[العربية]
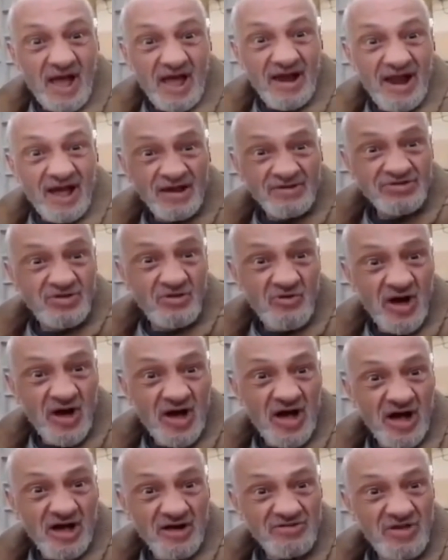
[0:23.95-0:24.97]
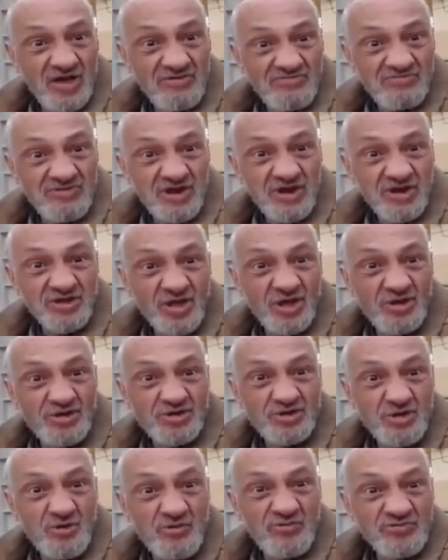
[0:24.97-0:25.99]
قال لها واخا نمشي
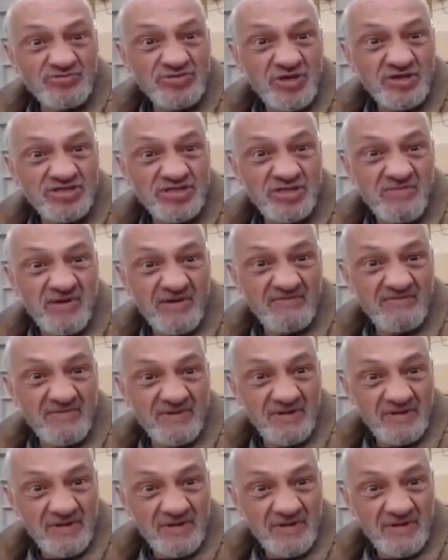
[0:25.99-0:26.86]
نشوف الطبيب